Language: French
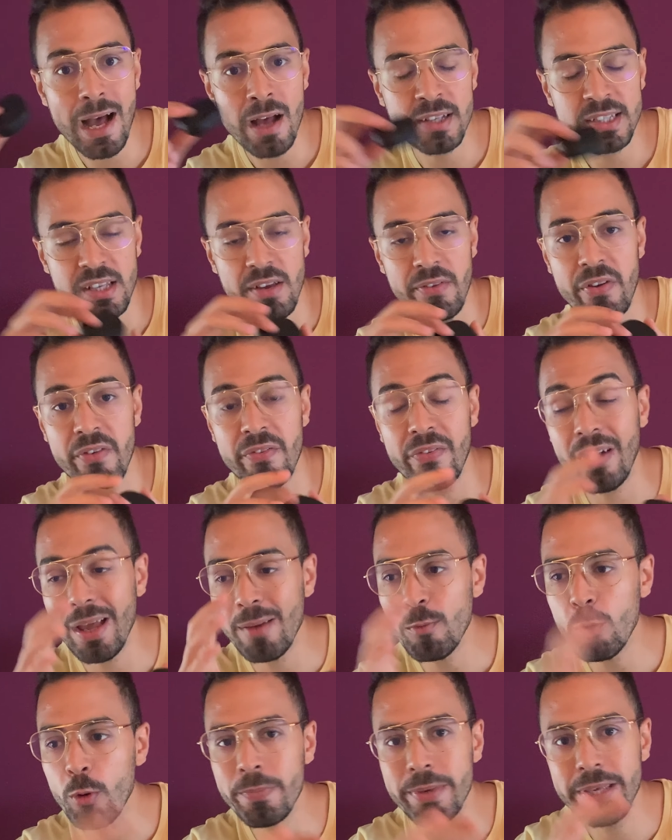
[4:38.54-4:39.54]
Ça fait
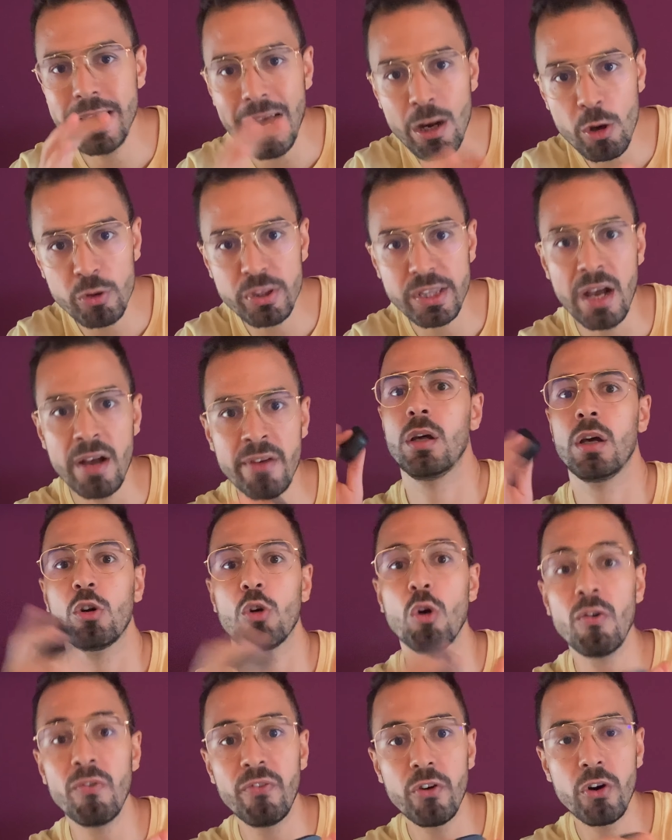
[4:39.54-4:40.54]
vraiment bien le taf,
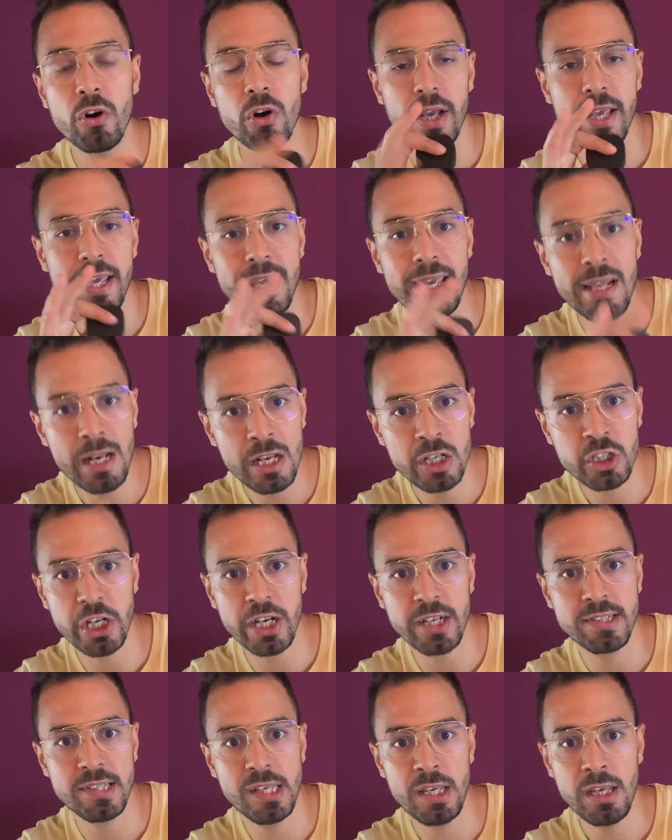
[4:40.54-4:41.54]
confort et
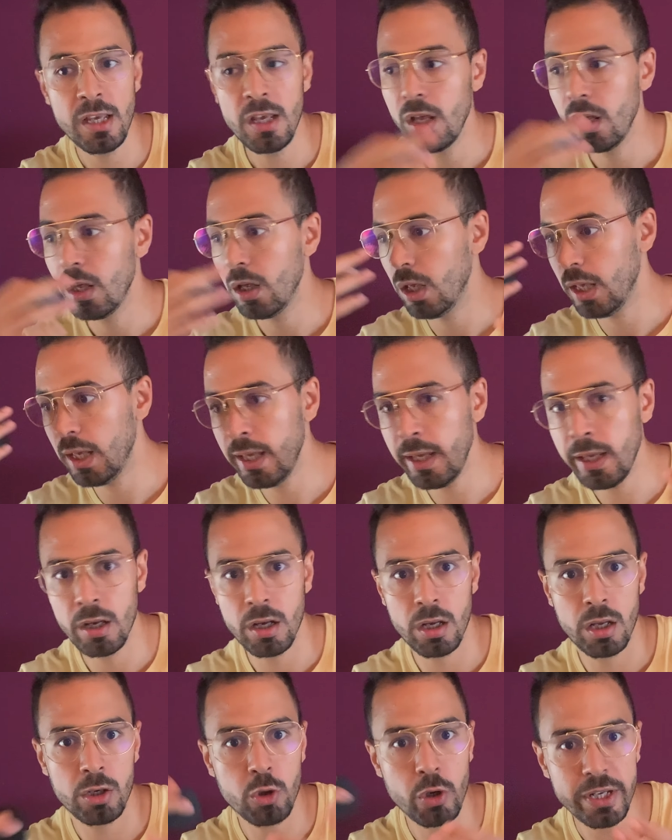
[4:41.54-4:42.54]
légèreté. Et
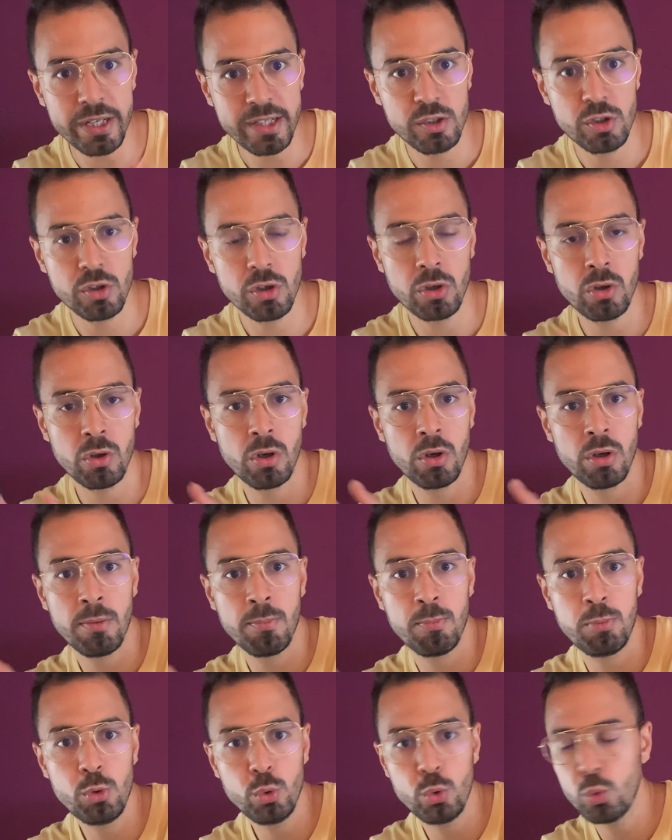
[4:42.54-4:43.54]
connexion
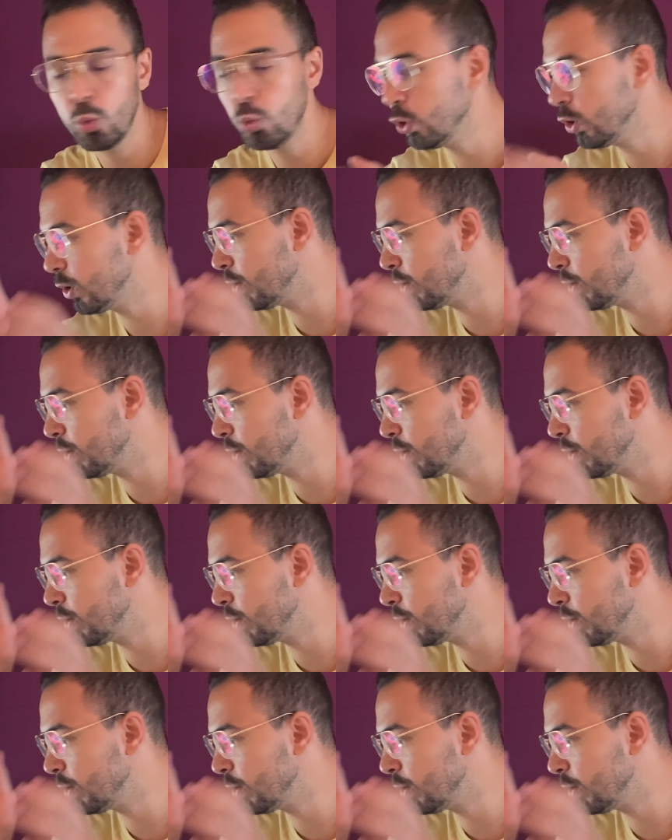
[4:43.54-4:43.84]
Bluetooth,